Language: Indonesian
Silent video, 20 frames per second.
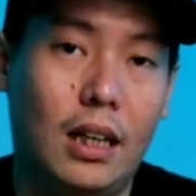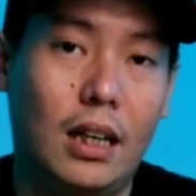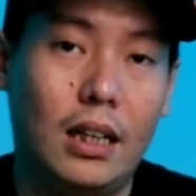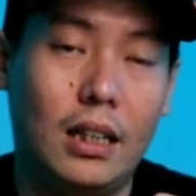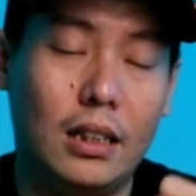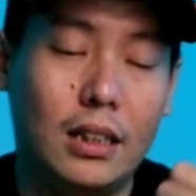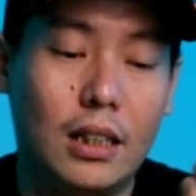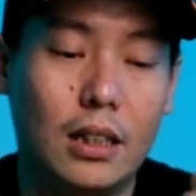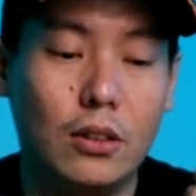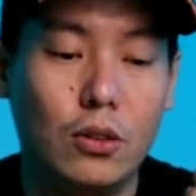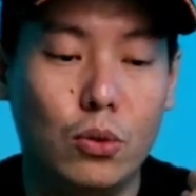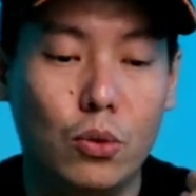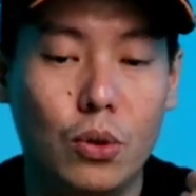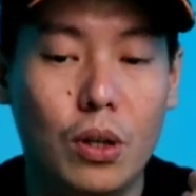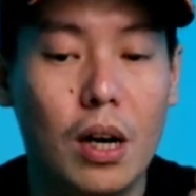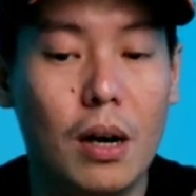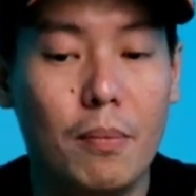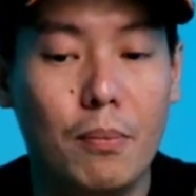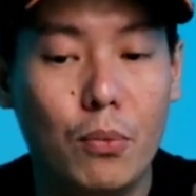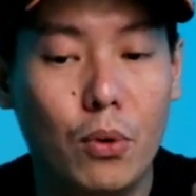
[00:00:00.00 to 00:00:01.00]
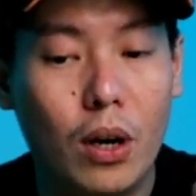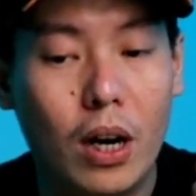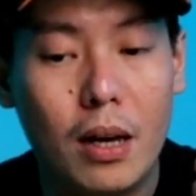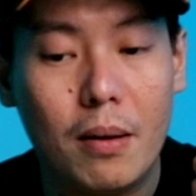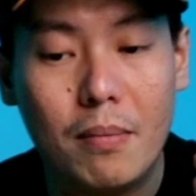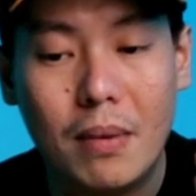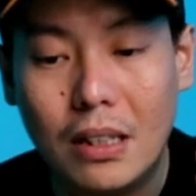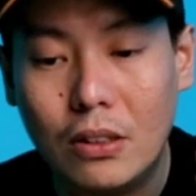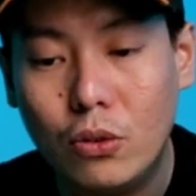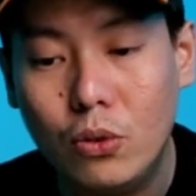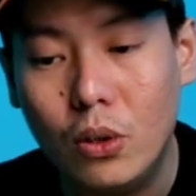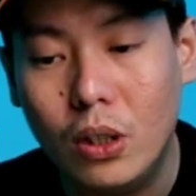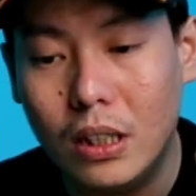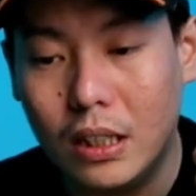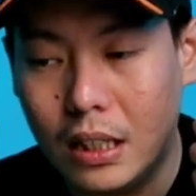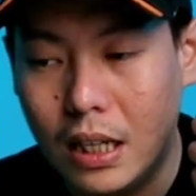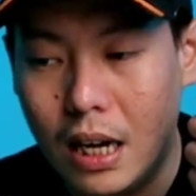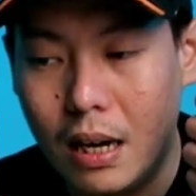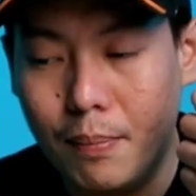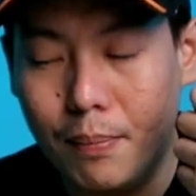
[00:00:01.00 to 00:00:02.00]
Ya, kita sudah mulai
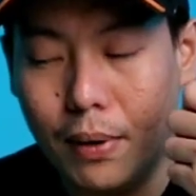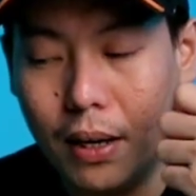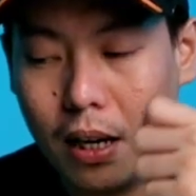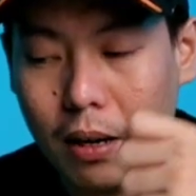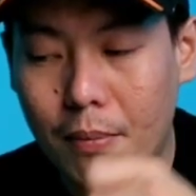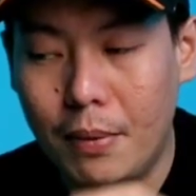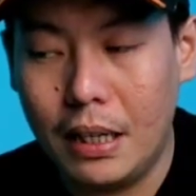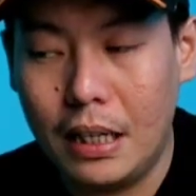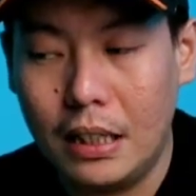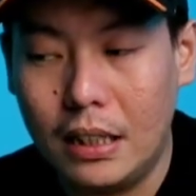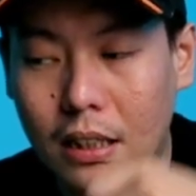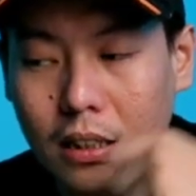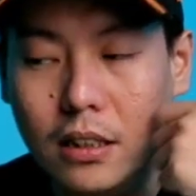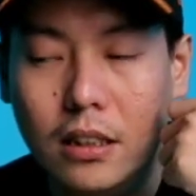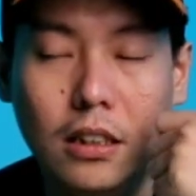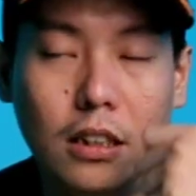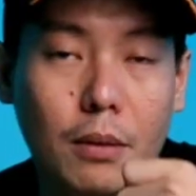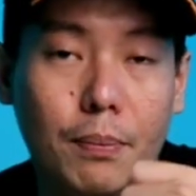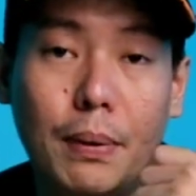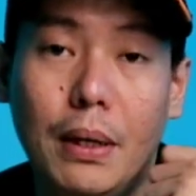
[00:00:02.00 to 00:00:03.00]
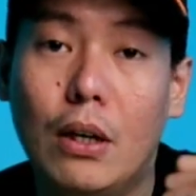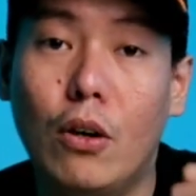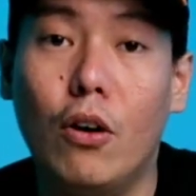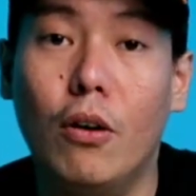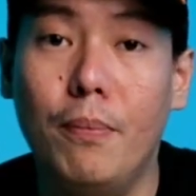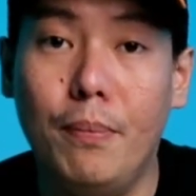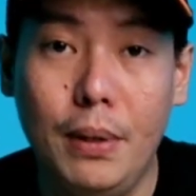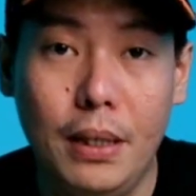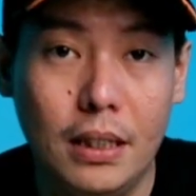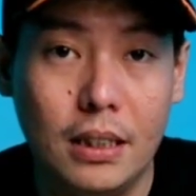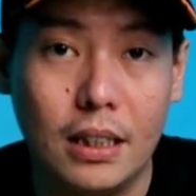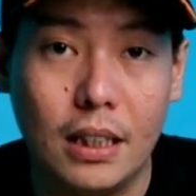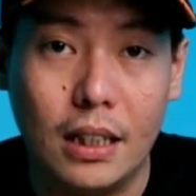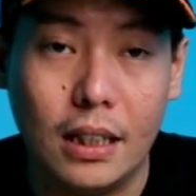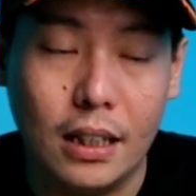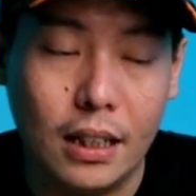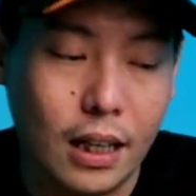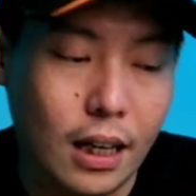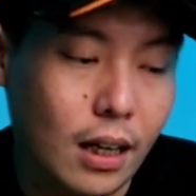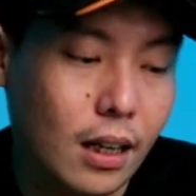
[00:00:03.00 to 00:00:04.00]
masuk ke tahap yang namanya kita cicipin
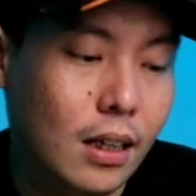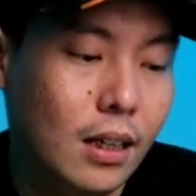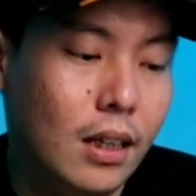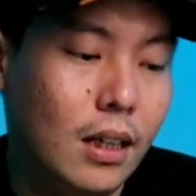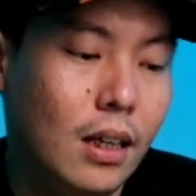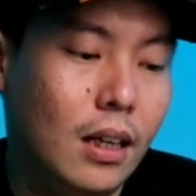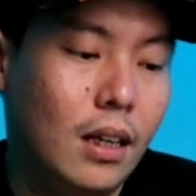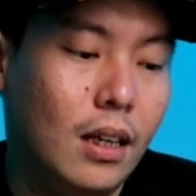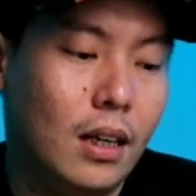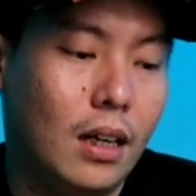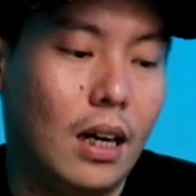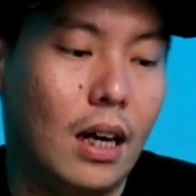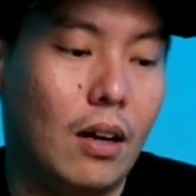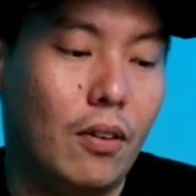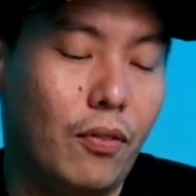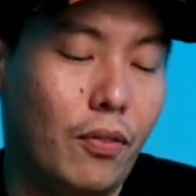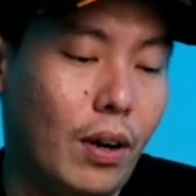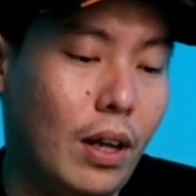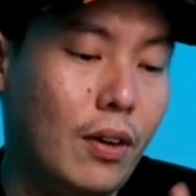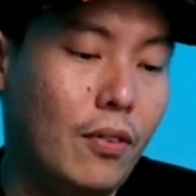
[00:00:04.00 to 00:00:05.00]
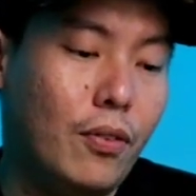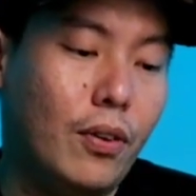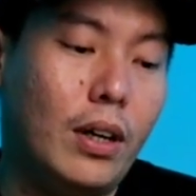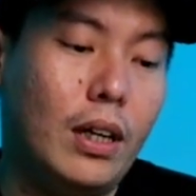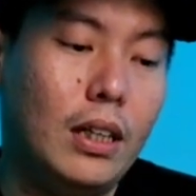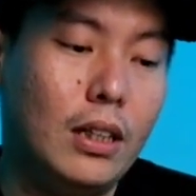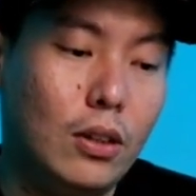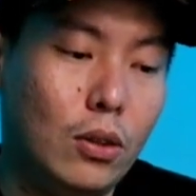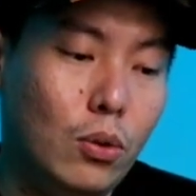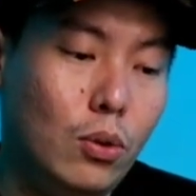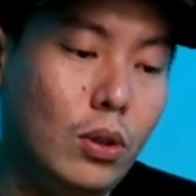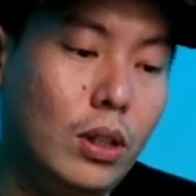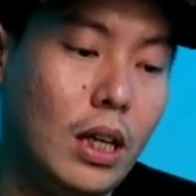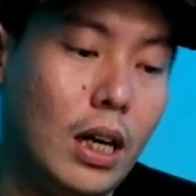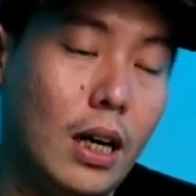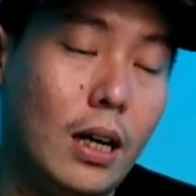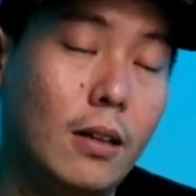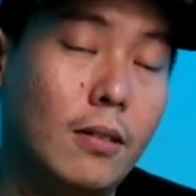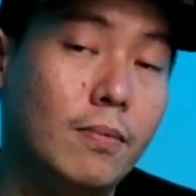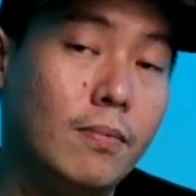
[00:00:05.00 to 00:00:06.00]
kopinya, ya. Nah, flavor itu
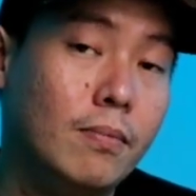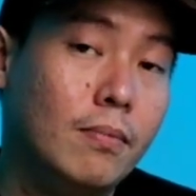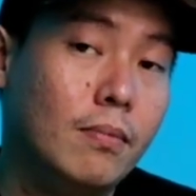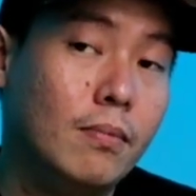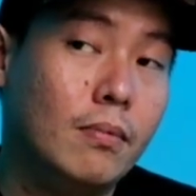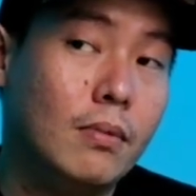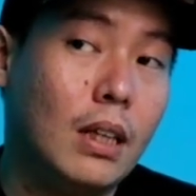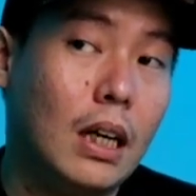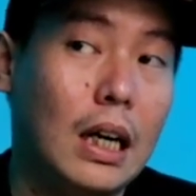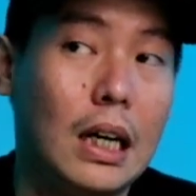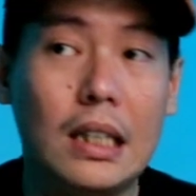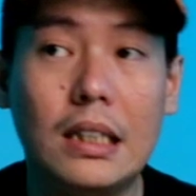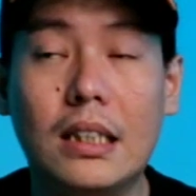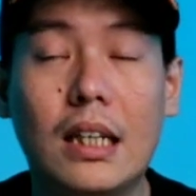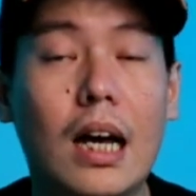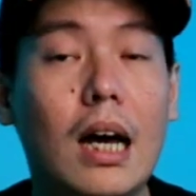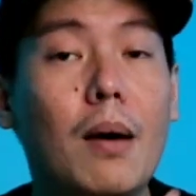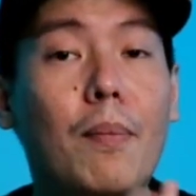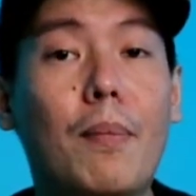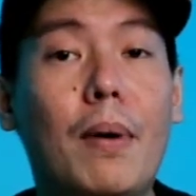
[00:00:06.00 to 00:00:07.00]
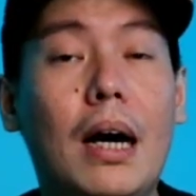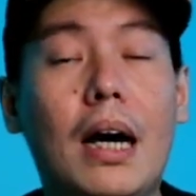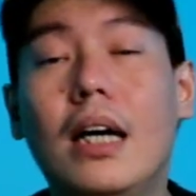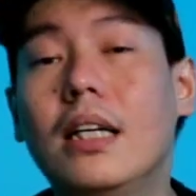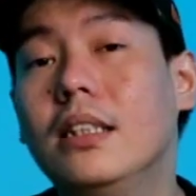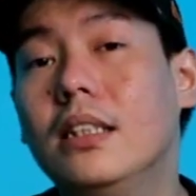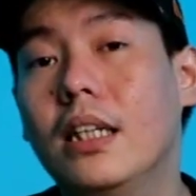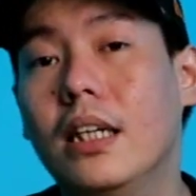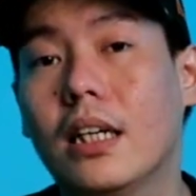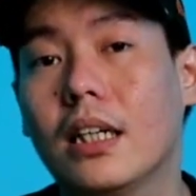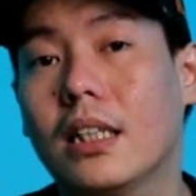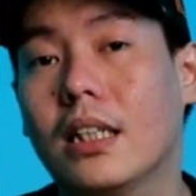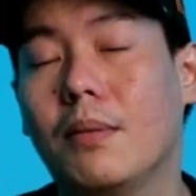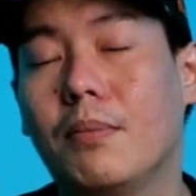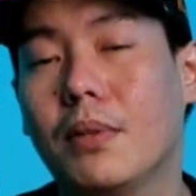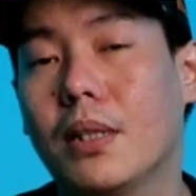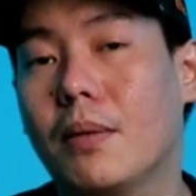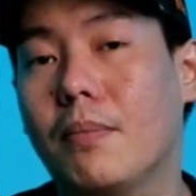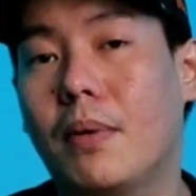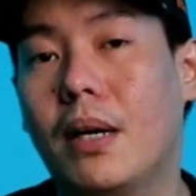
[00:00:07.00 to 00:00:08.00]
ya rasa apa aja yang
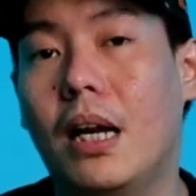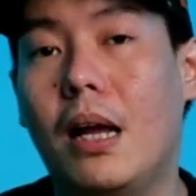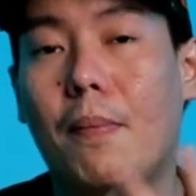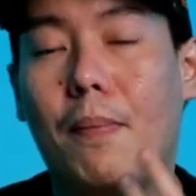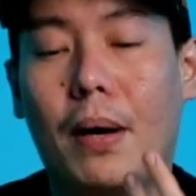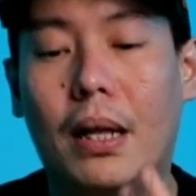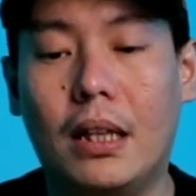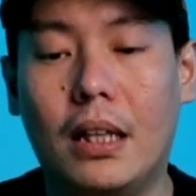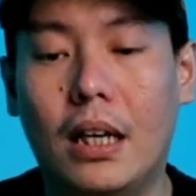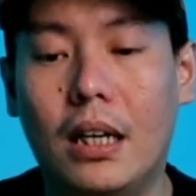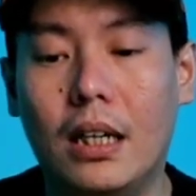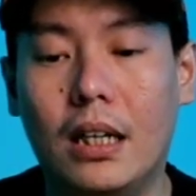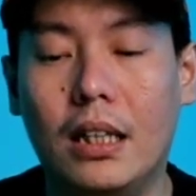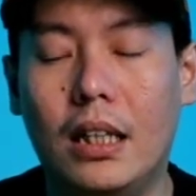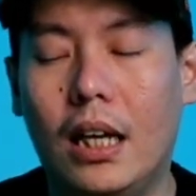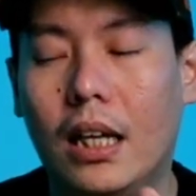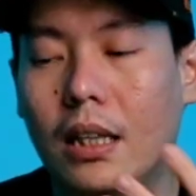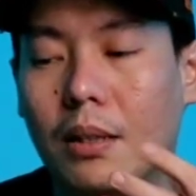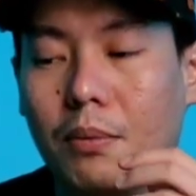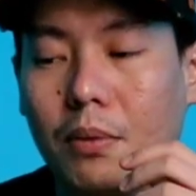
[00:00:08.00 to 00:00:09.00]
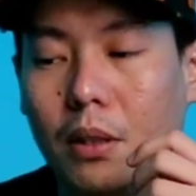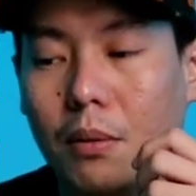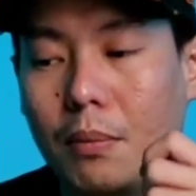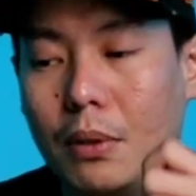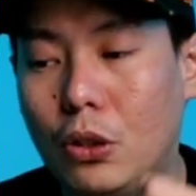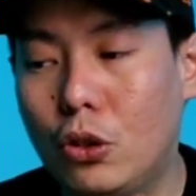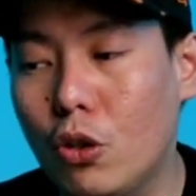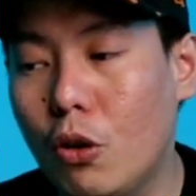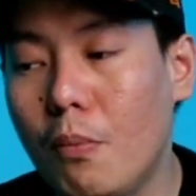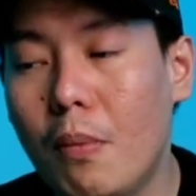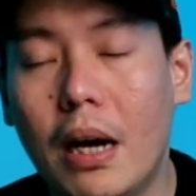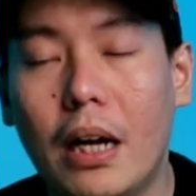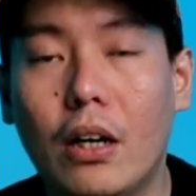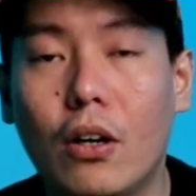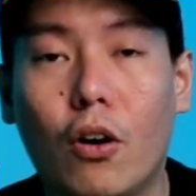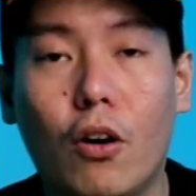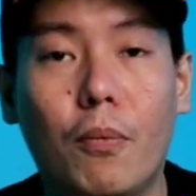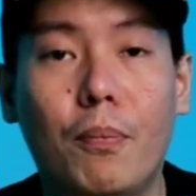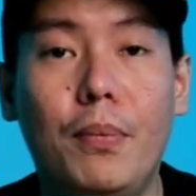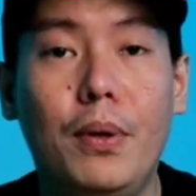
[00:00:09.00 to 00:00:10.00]
teman-teman dapatkan ketika teman-teman
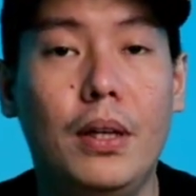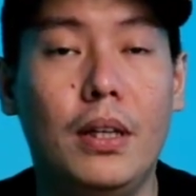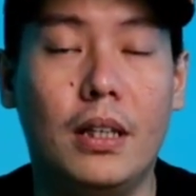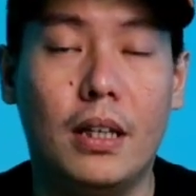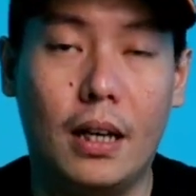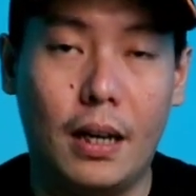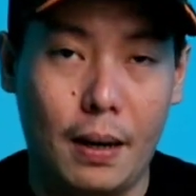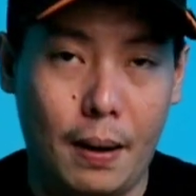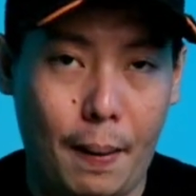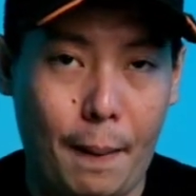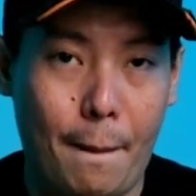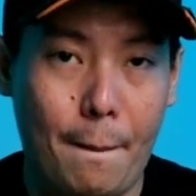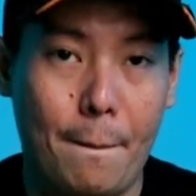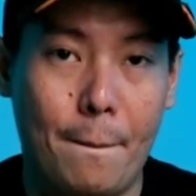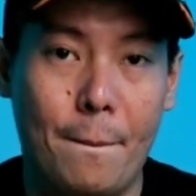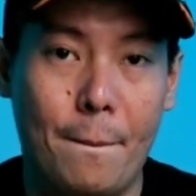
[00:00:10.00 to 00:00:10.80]
cobain kopinya.